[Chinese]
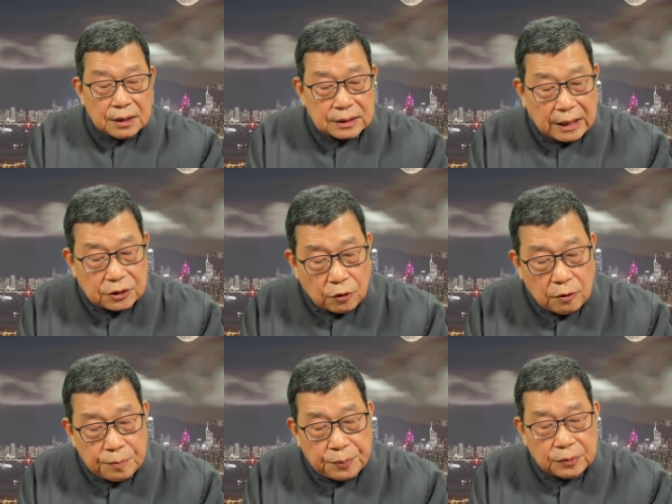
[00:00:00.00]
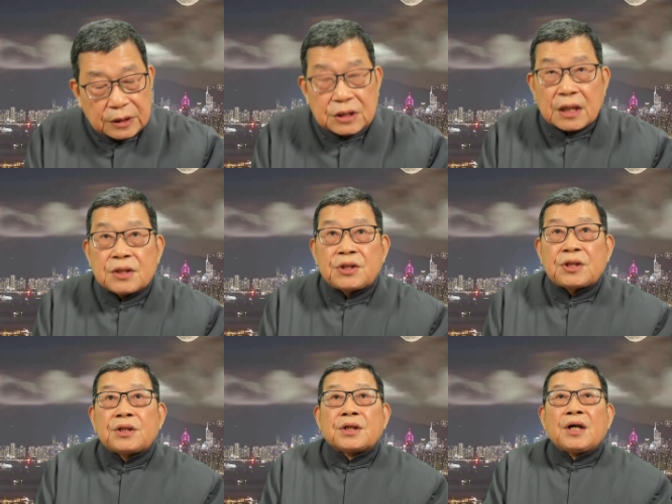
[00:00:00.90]
在东部的城
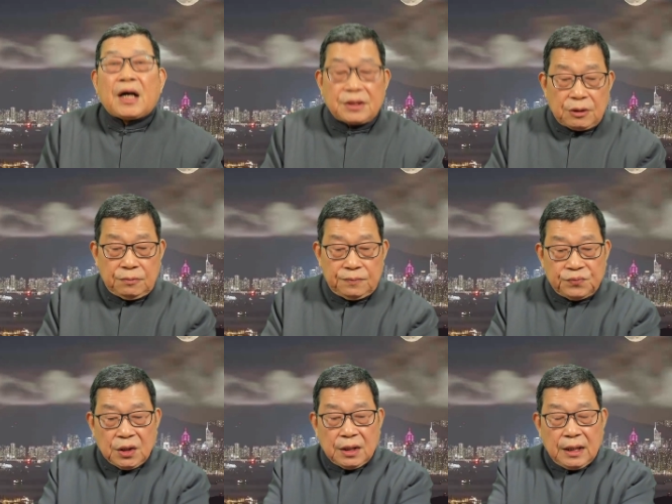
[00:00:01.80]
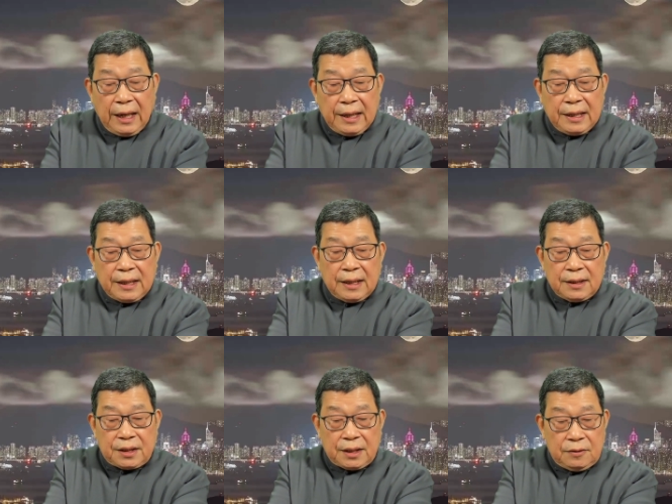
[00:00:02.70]
市杭州，爱
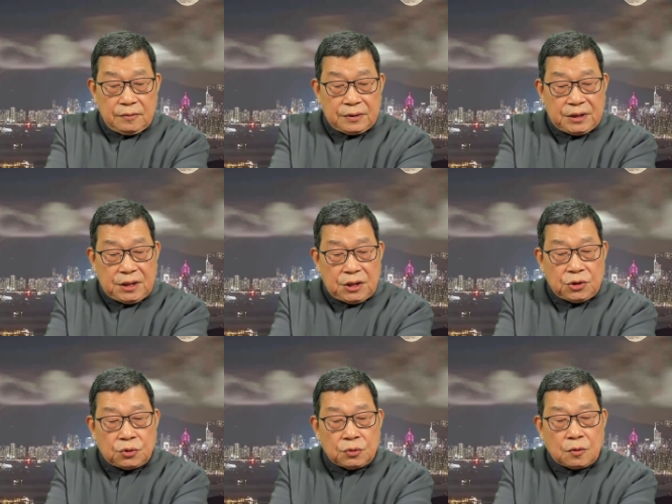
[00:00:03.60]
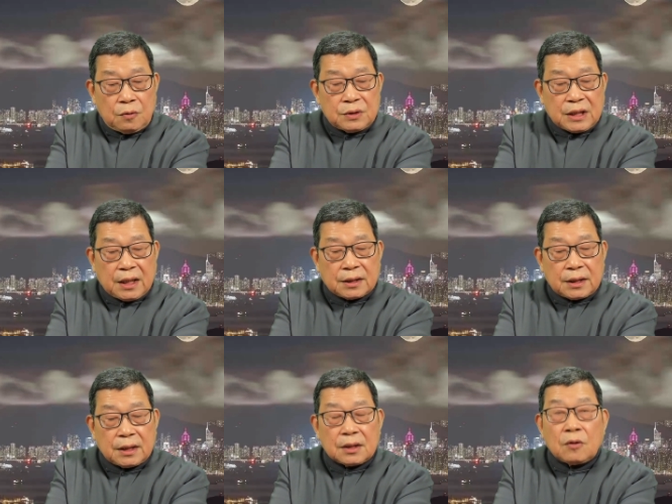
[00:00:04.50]
康生物技术工厂
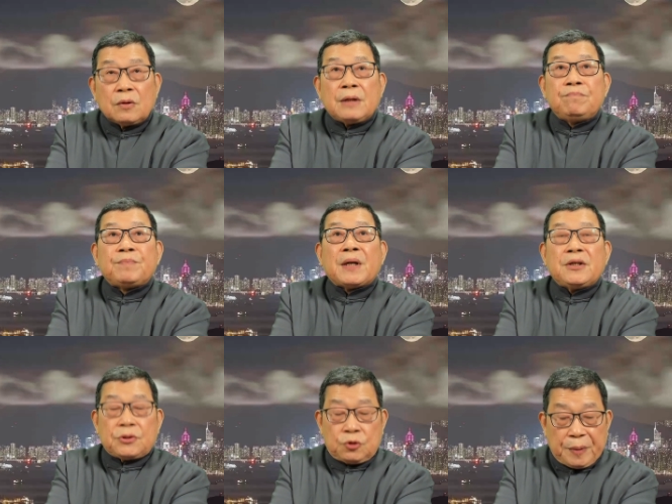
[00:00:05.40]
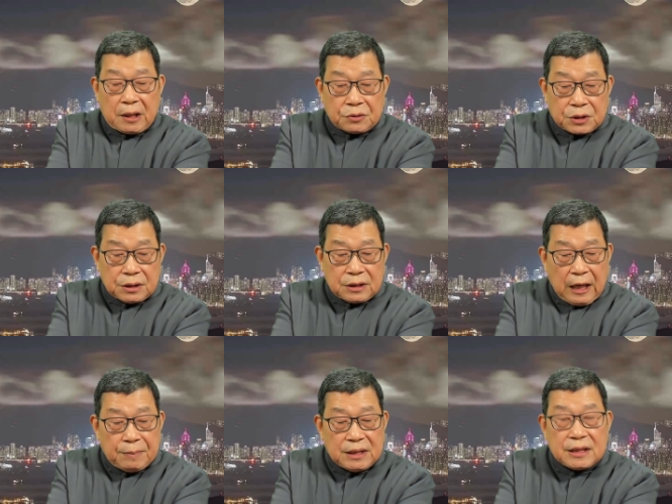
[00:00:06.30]
的工人本月初被告知，
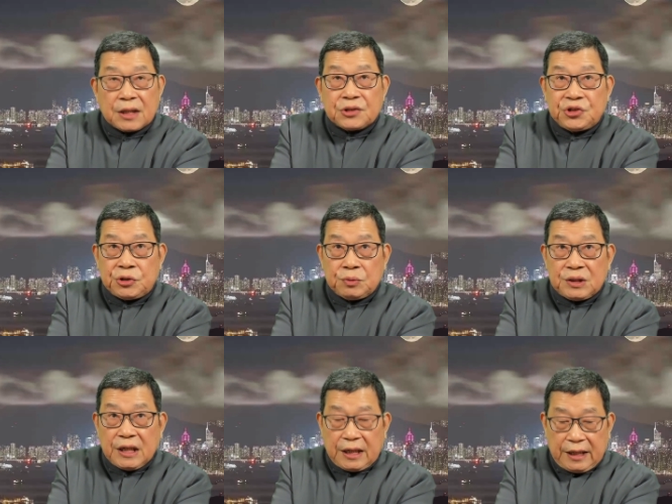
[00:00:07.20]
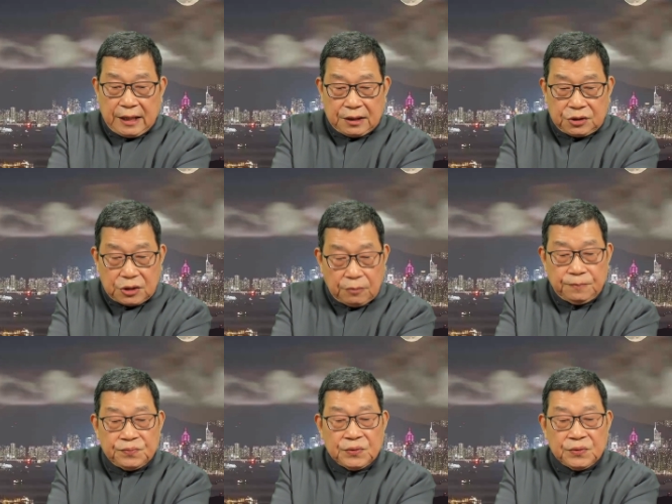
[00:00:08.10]
他们将休假两周，